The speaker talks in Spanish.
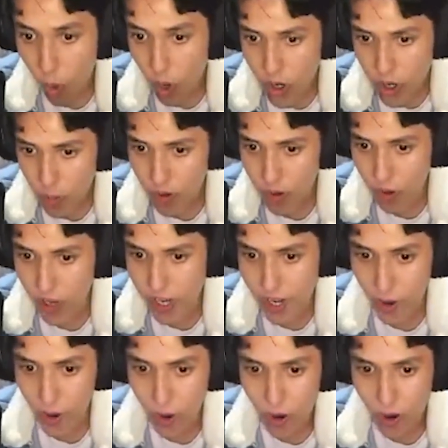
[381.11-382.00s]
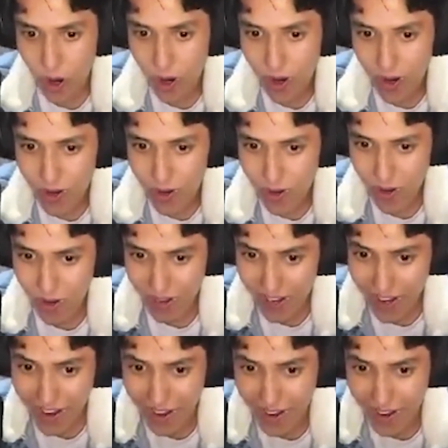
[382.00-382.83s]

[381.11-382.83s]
¡No me lo creo! ¡Lo logré!